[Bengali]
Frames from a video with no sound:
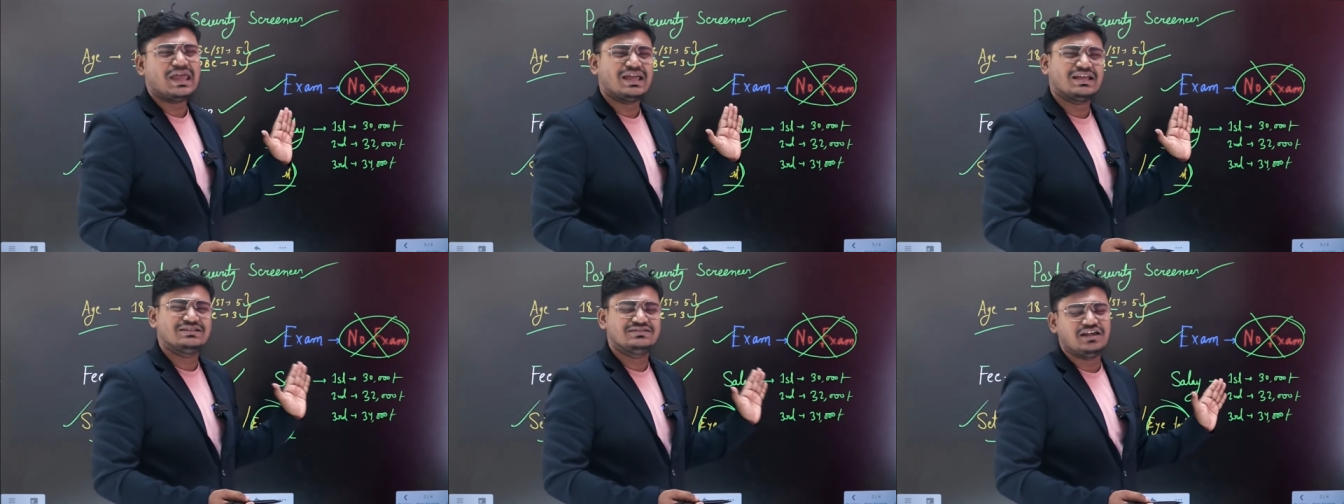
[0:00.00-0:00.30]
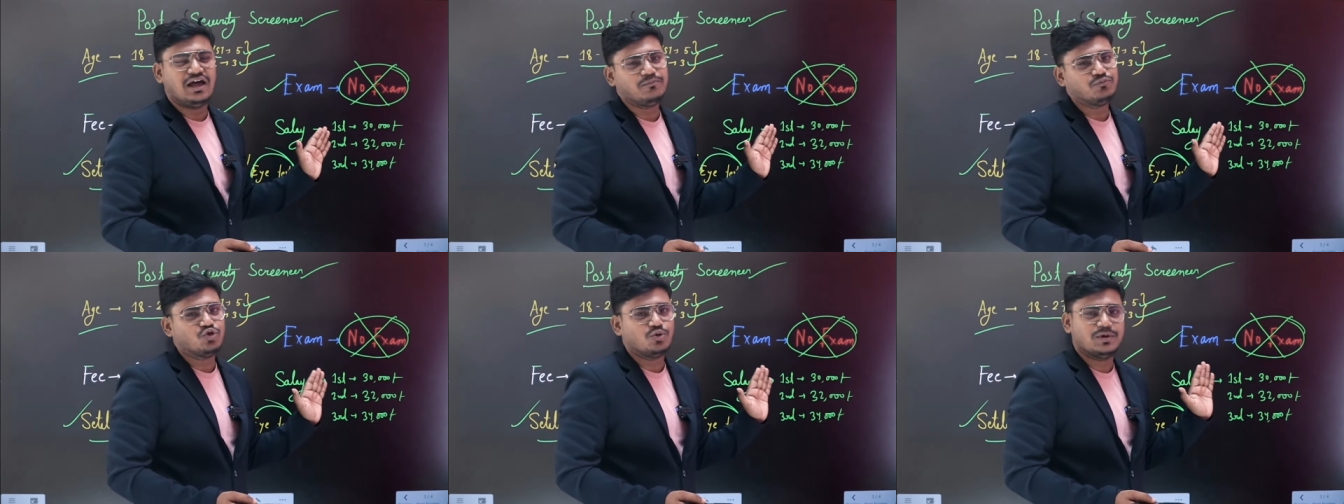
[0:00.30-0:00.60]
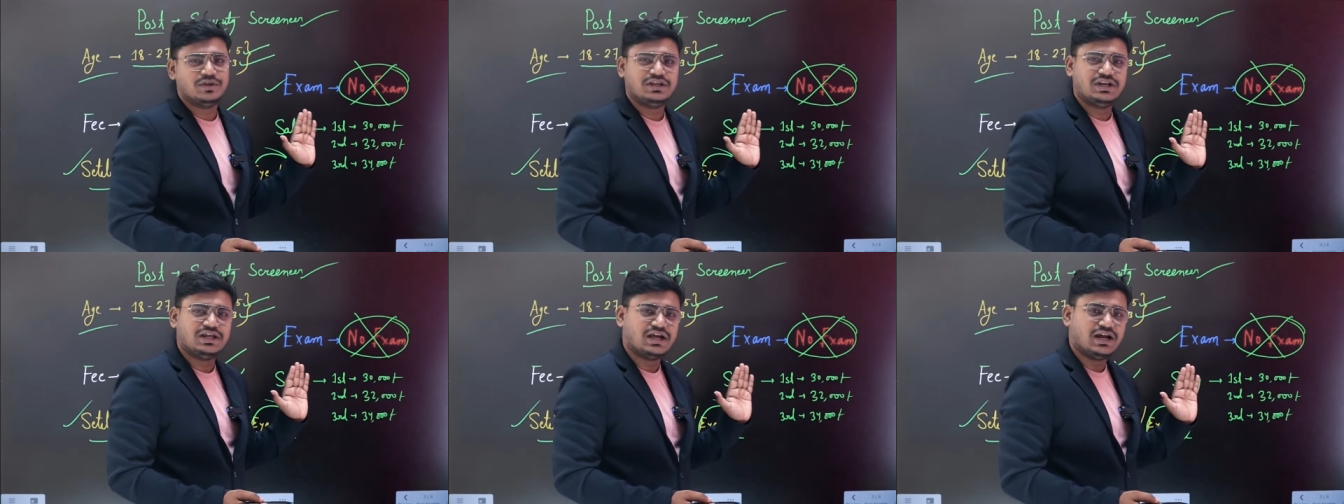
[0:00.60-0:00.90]
এক্সাম
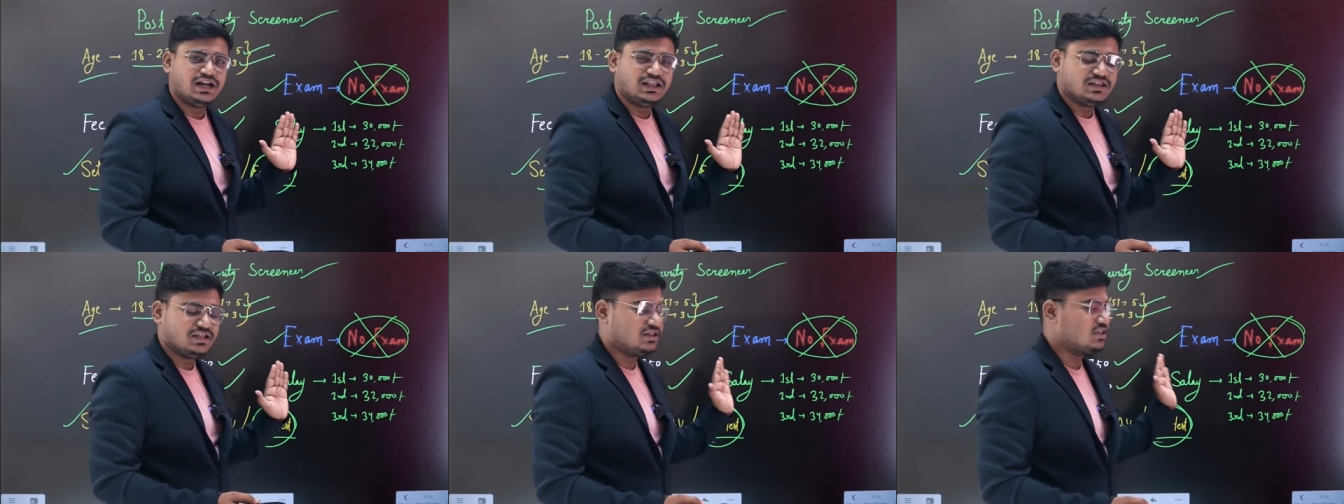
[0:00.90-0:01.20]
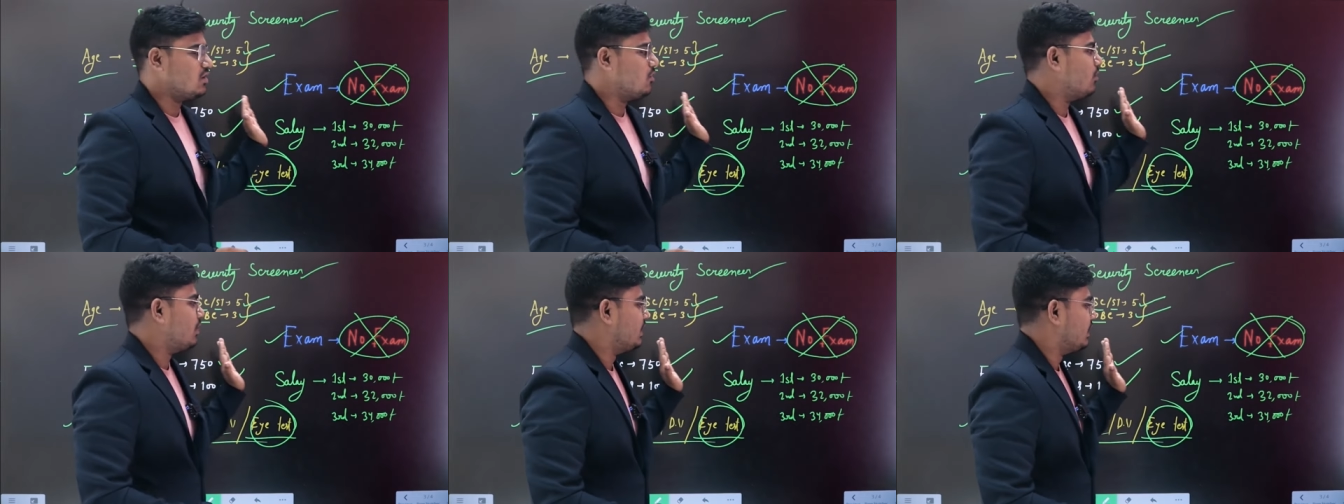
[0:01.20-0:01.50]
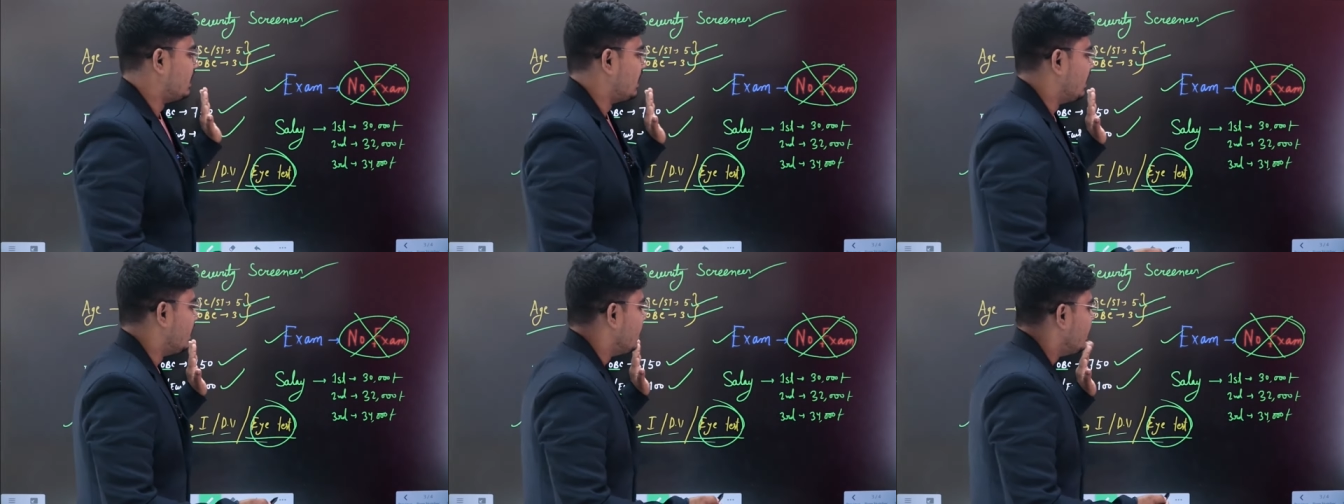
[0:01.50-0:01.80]
তোমাদের এখানে দিতে হয়
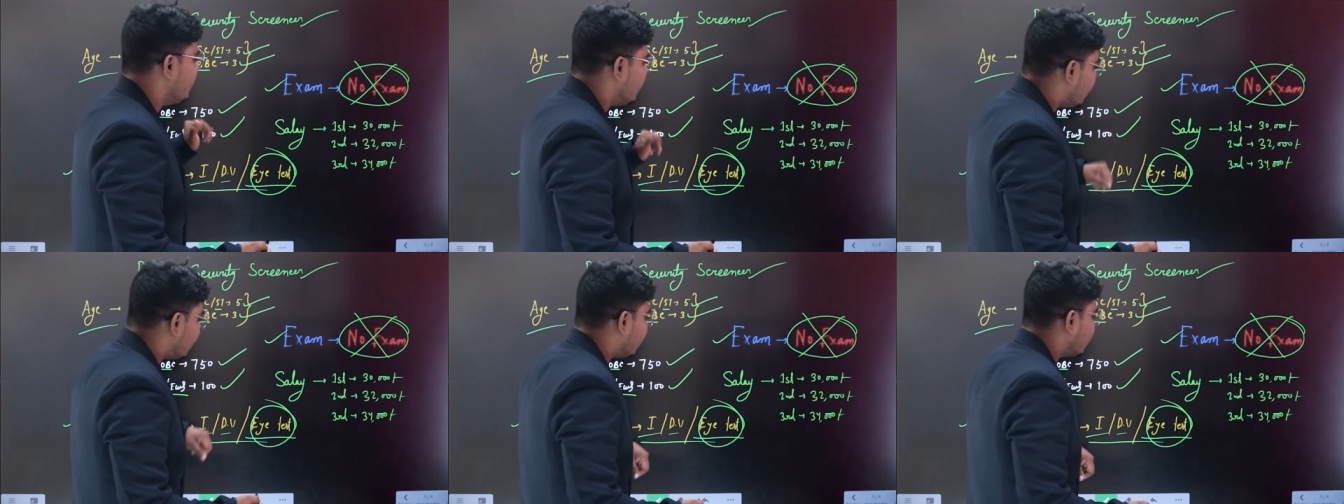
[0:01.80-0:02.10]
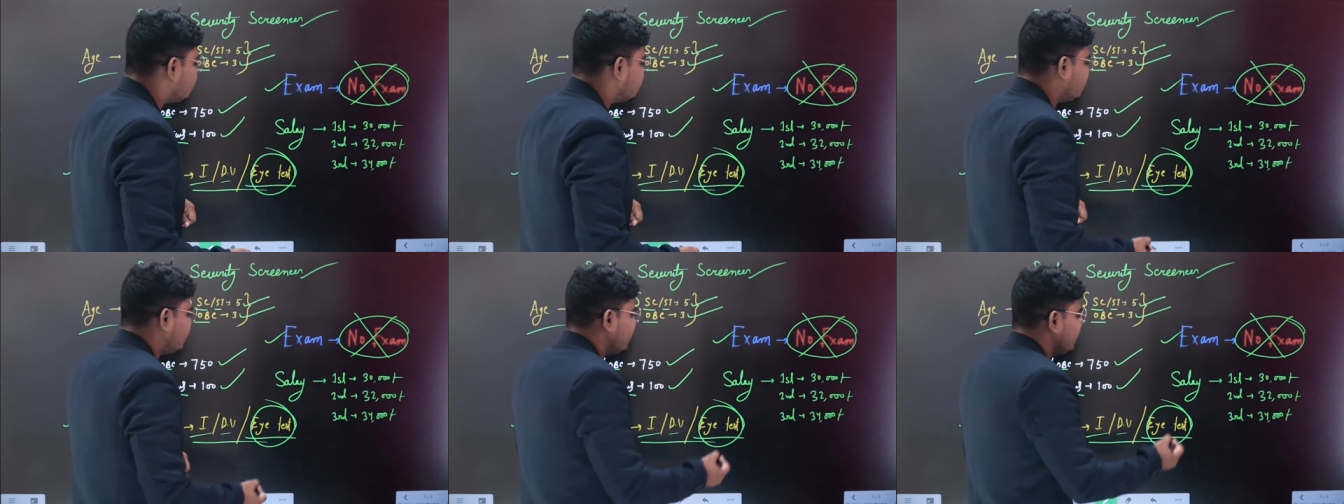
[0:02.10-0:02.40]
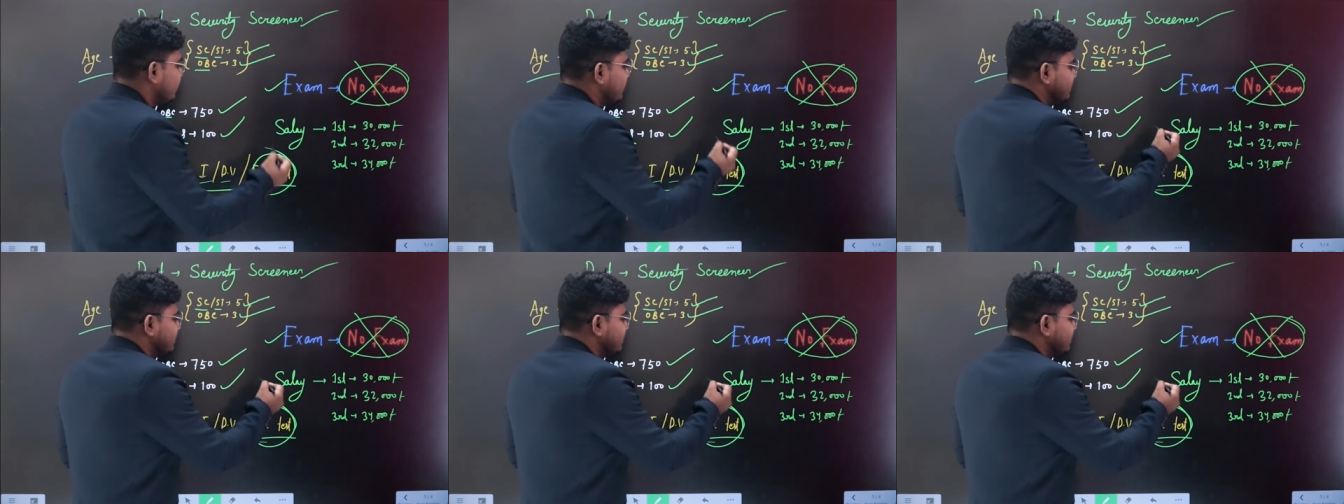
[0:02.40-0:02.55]
না এক্ষেত্রে